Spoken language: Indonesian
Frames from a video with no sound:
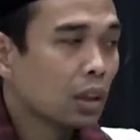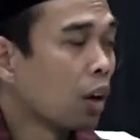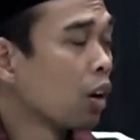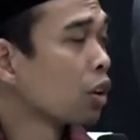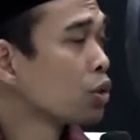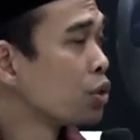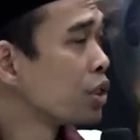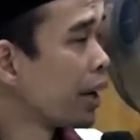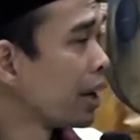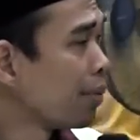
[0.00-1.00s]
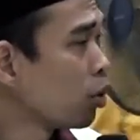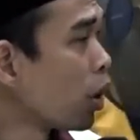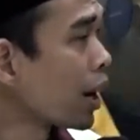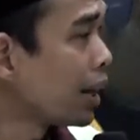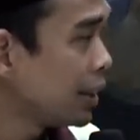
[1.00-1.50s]
kalau cuci ayam
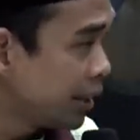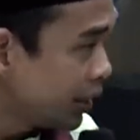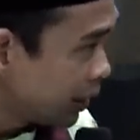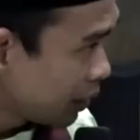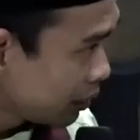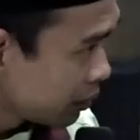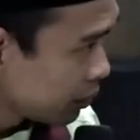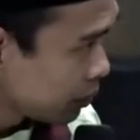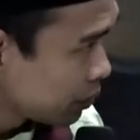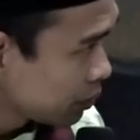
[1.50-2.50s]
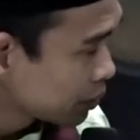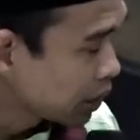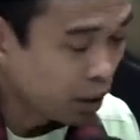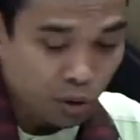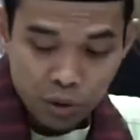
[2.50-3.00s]
dua kali
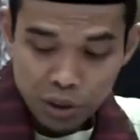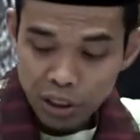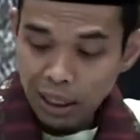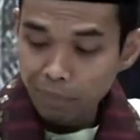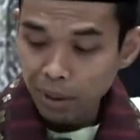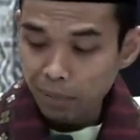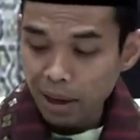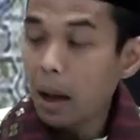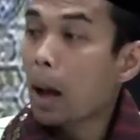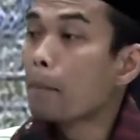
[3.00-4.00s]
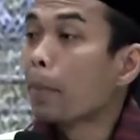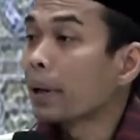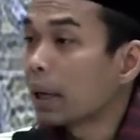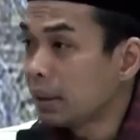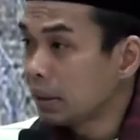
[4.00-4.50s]
kalau cuci kambing mak empat
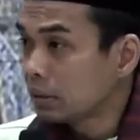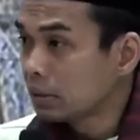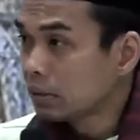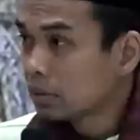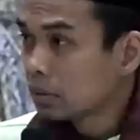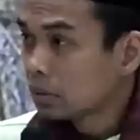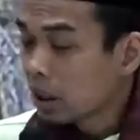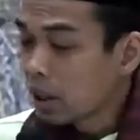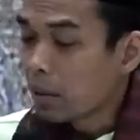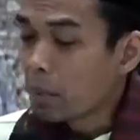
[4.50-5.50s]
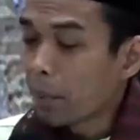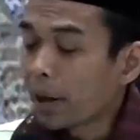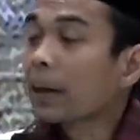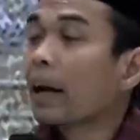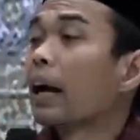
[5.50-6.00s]
kali Kenapa
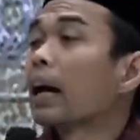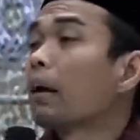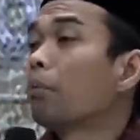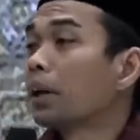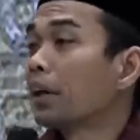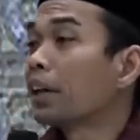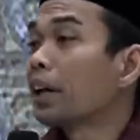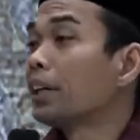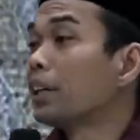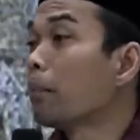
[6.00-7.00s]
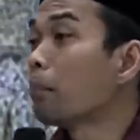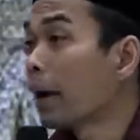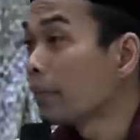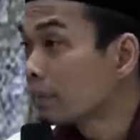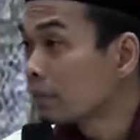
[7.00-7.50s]
empat? Karena kambing ini kakinya empat.